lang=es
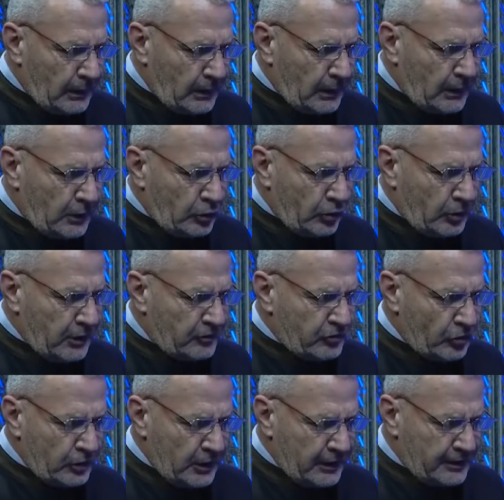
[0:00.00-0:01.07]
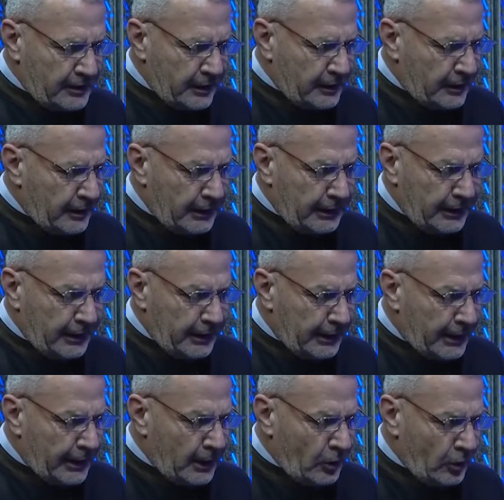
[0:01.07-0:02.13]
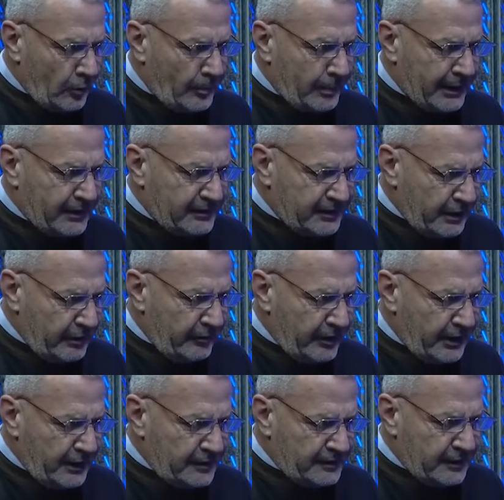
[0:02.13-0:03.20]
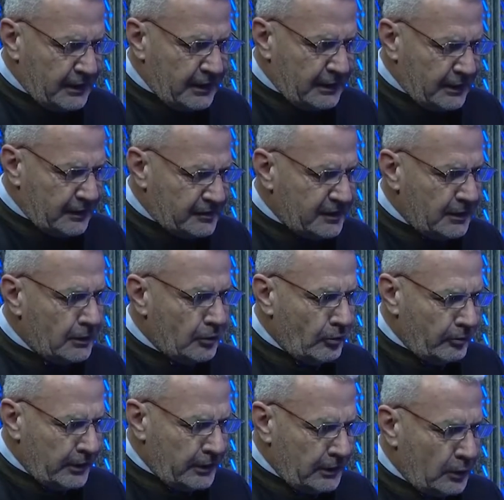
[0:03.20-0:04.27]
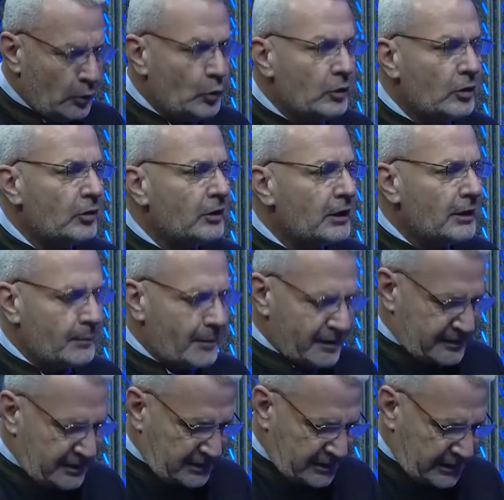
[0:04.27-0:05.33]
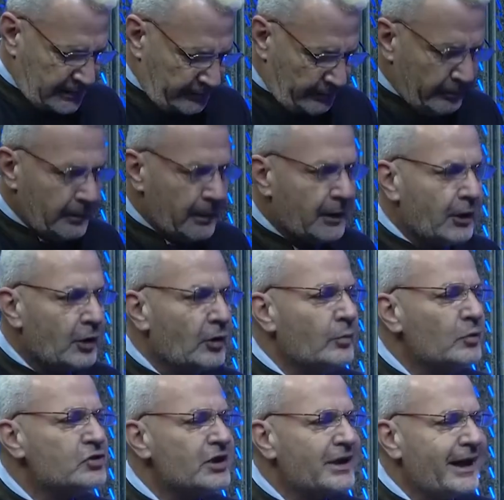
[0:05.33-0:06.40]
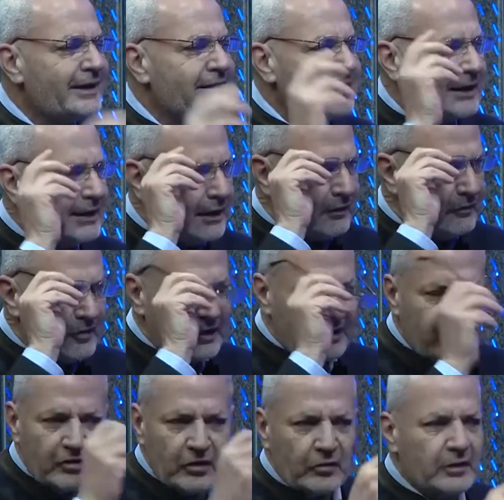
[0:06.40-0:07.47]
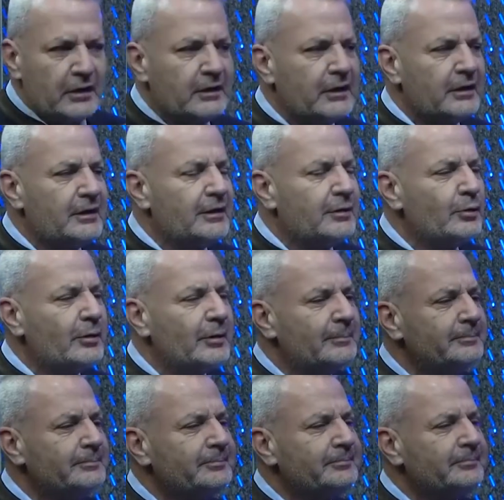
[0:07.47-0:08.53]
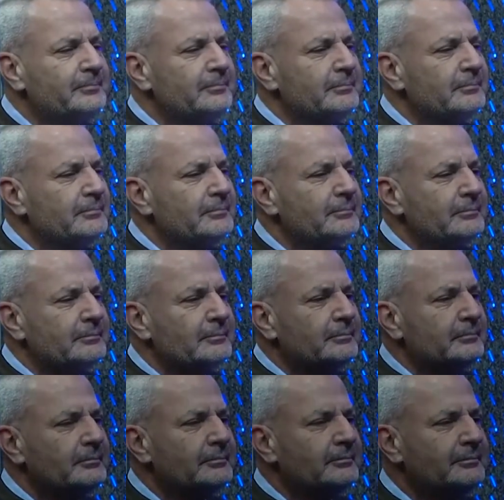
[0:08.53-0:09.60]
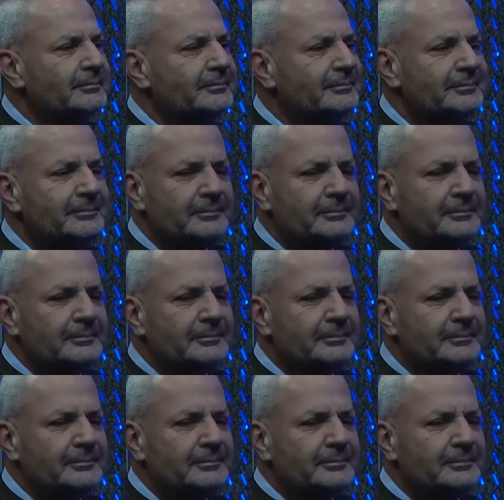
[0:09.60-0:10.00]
historias honestas de liderazgo para ser feliz en el siglo XXI y más allá. ¿Cómo llegaste a la definición de este título? Ah,